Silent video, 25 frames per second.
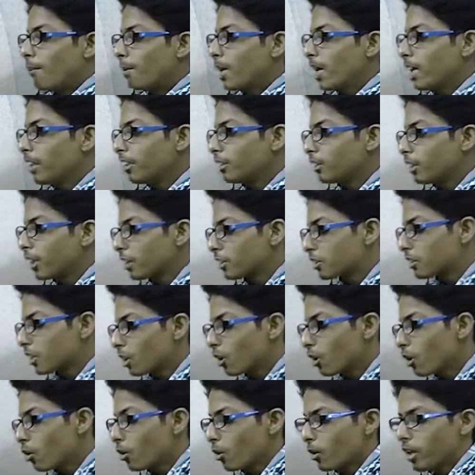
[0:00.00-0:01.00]
हमारे
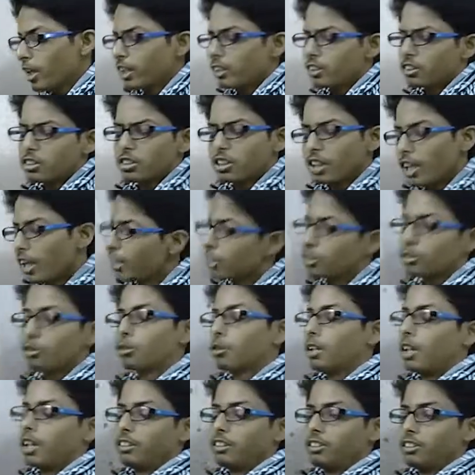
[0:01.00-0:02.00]
दर्शकों को एक शेर
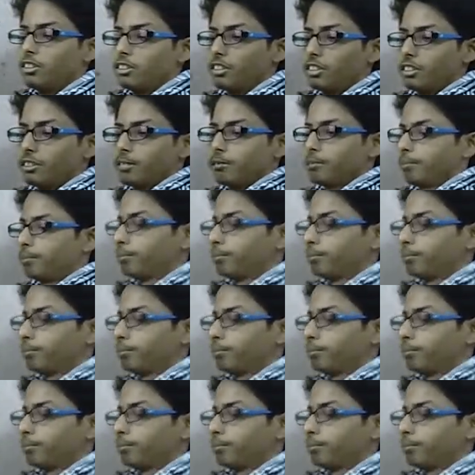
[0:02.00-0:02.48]
सुना दीजिए